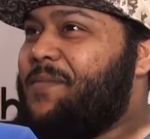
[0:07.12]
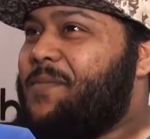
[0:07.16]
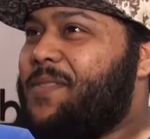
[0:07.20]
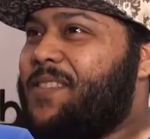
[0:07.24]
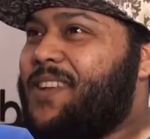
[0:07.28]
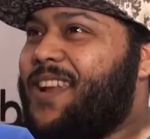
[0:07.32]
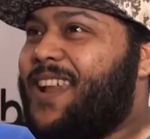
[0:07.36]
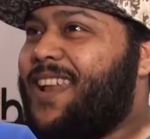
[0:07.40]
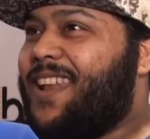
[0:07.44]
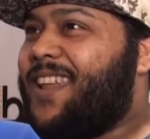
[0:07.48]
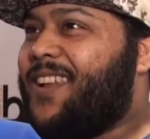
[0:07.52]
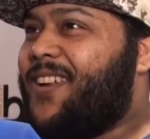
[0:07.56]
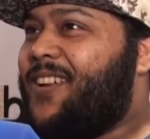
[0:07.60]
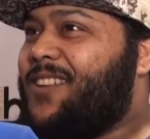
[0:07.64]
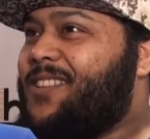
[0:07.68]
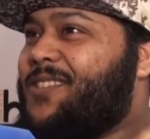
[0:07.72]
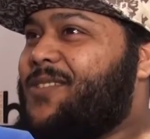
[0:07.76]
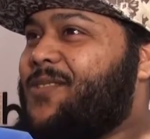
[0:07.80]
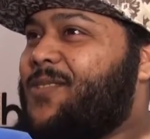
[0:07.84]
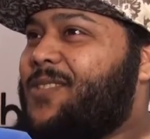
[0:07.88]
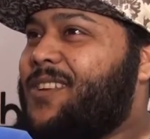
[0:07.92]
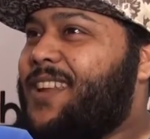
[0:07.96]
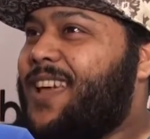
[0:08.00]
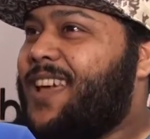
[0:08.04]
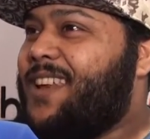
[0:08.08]
باذن الله راح
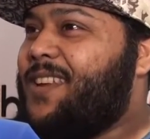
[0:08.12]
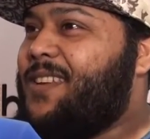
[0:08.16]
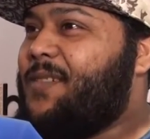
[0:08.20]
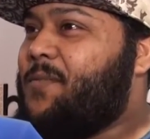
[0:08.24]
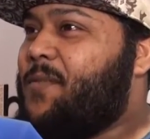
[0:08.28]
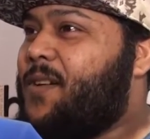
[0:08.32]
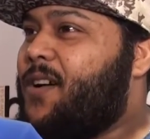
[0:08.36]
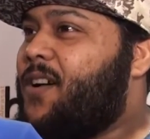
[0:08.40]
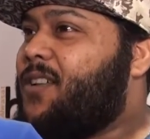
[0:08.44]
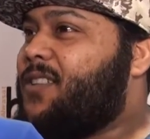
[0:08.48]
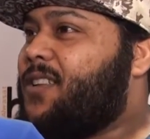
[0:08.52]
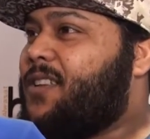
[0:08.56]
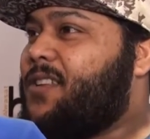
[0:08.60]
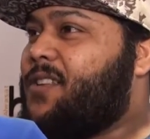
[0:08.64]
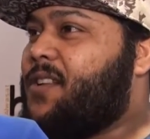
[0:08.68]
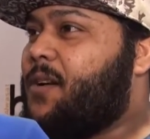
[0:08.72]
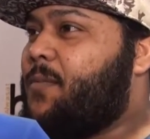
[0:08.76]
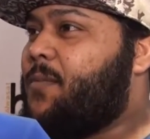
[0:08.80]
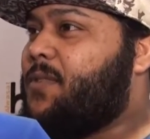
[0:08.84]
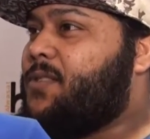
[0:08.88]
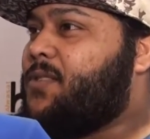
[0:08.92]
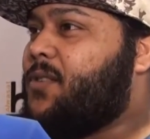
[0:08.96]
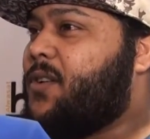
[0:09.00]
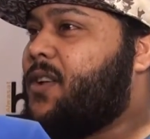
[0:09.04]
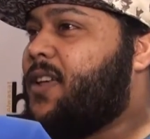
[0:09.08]
تكون يعني مقاطعه
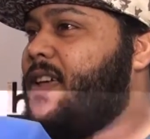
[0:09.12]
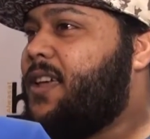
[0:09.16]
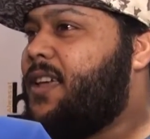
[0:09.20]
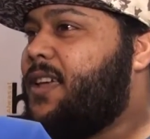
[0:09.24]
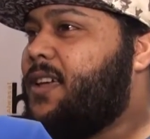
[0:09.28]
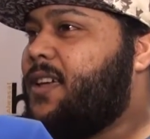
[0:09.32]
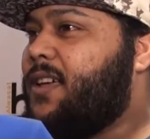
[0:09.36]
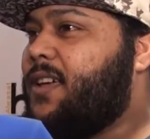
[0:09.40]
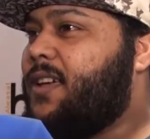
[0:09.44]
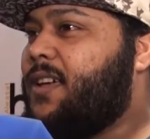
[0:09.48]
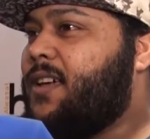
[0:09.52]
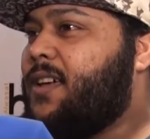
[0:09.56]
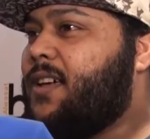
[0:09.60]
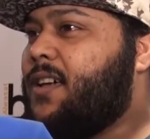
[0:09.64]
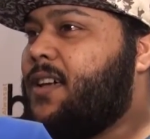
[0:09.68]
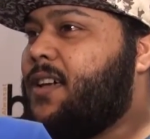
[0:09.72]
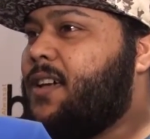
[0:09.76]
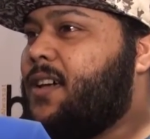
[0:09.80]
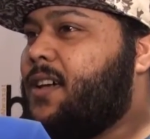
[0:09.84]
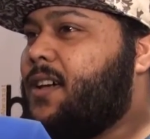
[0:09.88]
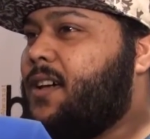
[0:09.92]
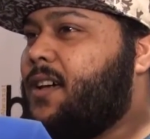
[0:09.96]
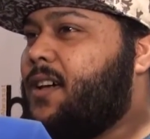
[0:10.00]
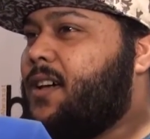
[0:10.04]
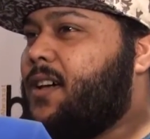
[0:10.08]
دراماتورجيه
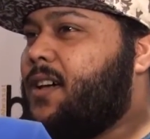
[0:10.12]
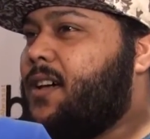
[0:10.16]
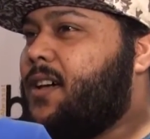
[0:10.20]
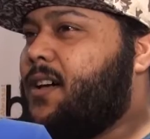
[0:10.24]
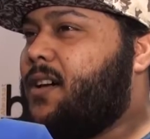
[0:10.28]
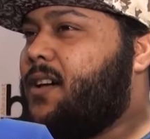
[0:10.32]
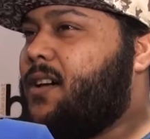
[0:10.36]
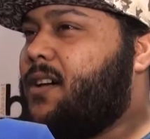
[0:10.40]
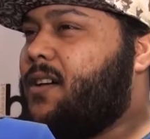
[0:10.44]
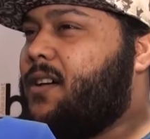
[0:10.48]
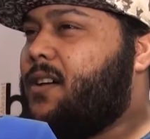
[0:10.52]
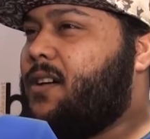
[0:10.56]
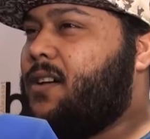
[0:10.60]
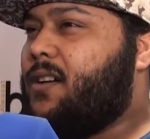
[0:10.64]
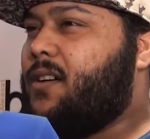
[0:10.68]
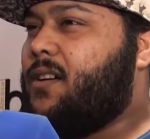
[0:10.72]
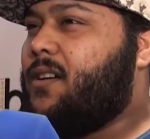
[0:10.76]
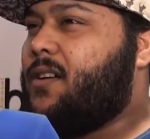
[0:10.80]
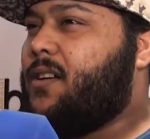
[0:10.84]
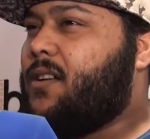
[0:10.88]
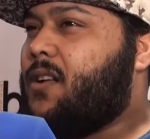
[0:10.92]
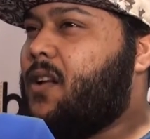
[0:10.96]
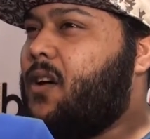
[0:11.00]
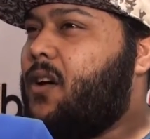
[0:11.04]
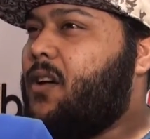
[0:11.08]

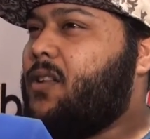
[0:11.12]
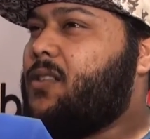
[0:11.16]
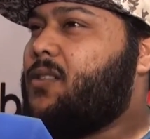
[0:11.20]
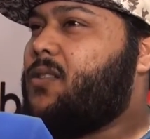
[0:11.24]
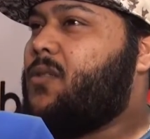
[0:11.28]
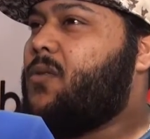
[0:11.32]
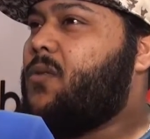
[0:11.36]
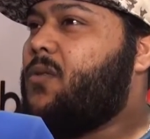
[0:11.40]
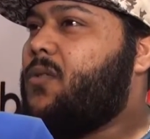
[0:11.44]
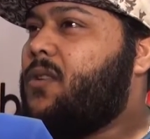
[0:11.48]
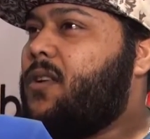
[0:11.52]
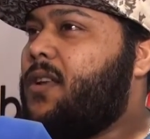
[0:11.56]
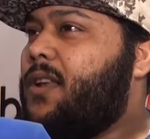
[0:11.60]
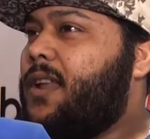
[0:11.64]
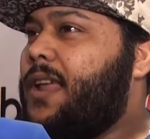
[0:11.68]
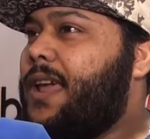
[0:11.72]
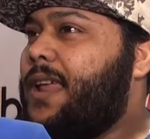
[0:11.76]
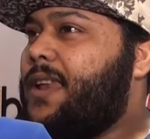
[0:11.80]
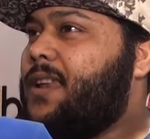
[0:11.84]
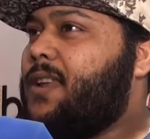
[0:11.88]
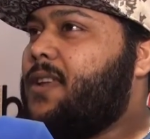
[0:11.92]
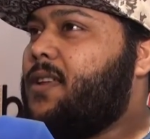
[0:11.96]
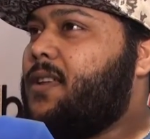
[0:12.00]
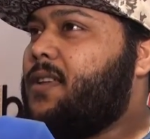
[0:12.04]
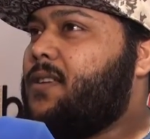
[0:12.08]
آه، راح تكون
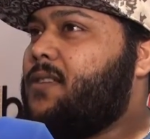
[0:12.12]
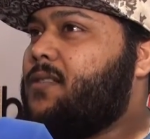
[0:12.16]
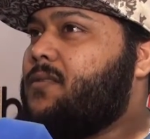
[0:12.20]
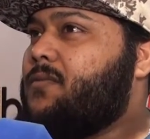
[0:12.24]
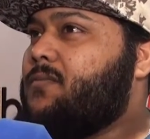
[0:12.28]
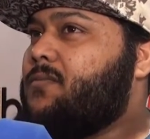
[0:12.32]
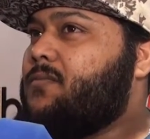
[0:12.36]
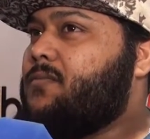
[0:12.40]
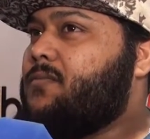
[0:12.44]
يعني آه،